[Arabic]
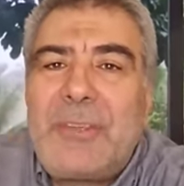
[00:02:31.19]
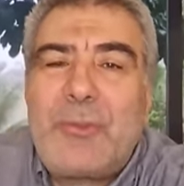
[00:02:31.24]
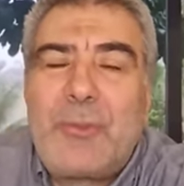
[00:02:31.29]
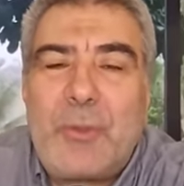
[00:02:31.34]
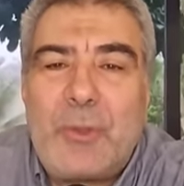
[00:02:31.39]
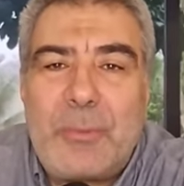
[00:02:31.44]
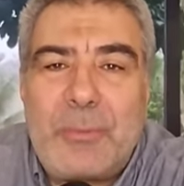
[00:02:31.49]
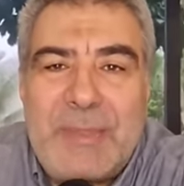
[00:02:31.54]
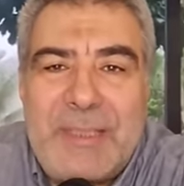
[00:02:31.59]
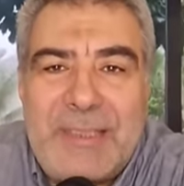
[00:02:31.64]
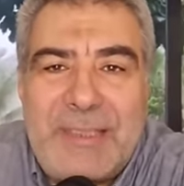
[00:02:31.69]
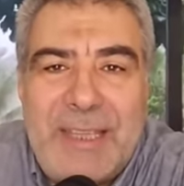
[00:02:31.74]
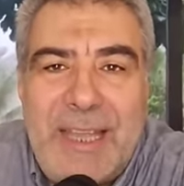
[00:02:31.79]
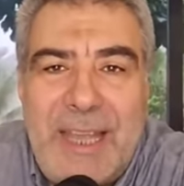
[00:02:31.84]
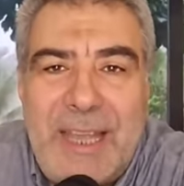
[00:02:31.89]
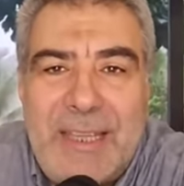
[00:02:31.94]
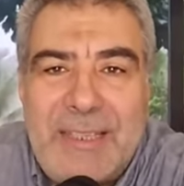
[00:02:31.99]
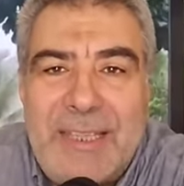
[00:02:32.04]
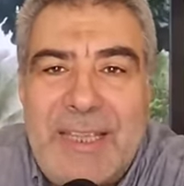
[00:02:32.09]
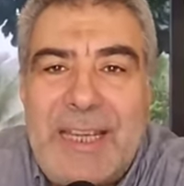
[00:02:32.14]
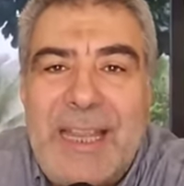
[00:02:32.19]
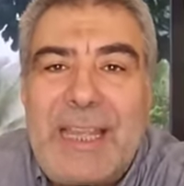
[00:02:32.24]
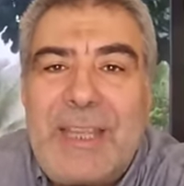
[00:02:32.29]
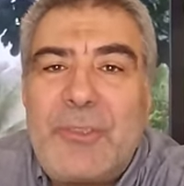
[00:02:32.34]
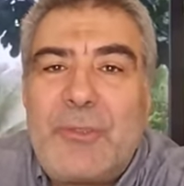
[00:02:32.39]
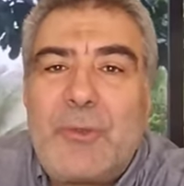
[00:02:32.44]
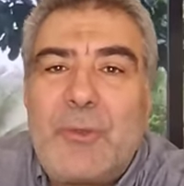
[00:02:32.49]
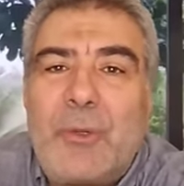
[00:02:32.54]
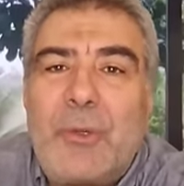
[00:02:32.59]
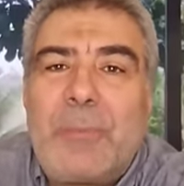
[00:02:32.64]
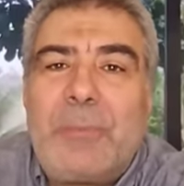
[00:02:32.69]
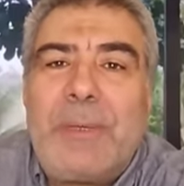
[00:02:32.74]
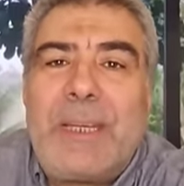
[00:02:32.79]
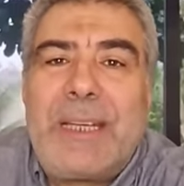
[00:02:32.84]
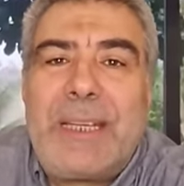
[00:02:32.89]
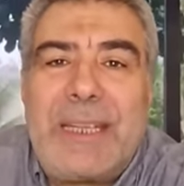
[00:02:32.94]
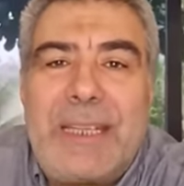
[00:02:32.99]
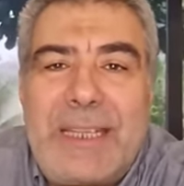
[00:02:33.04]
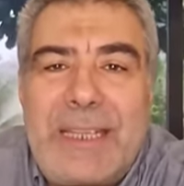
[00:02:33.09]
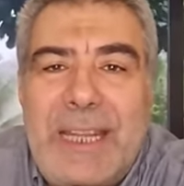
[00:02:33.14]
يشعر بالسعادة لا يشعر
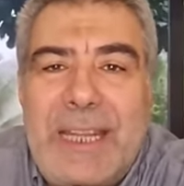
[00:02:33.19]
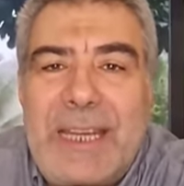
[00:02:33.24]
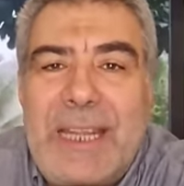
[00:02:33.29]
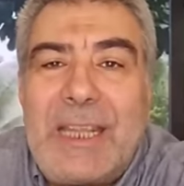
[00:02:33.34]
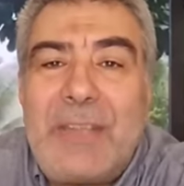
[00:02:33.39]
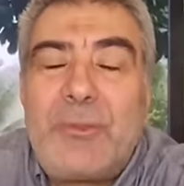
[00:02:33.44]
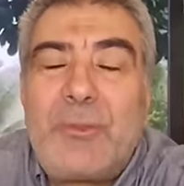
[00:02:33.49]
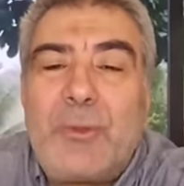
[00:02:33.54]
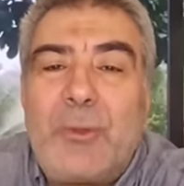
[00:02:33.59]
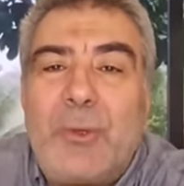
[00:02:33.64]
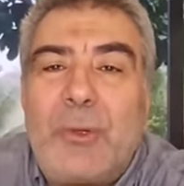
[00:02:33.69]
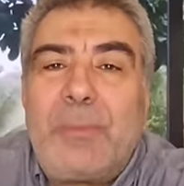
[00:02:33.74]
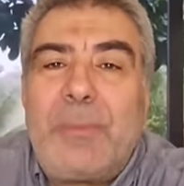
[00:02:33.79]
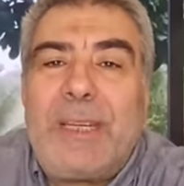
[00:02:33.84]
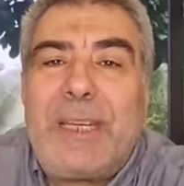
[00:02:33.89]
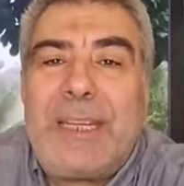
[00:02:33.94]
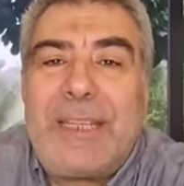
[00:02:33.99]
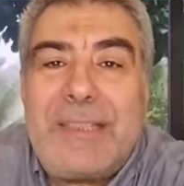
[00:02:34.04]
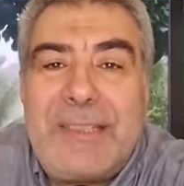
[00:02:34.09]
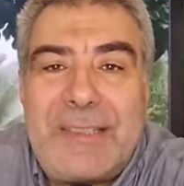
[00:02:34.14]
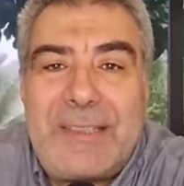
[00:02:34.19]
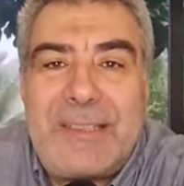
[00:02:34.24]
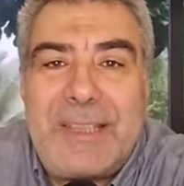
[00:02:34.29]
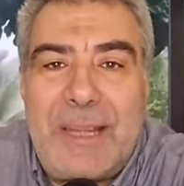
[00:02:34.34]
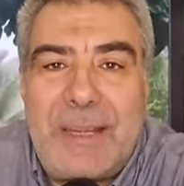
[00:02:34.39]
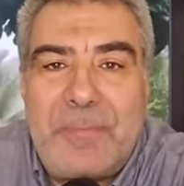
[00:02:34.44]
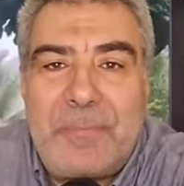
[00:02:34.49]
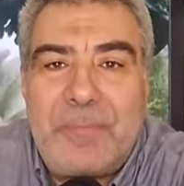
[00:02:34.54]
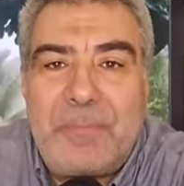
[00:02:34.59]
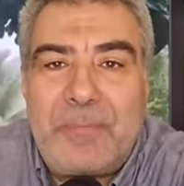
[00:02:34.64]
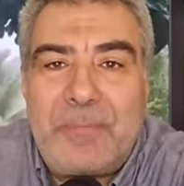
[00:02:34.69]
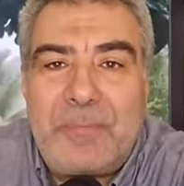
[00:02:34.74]
بالغنى لا يشعر بالعزة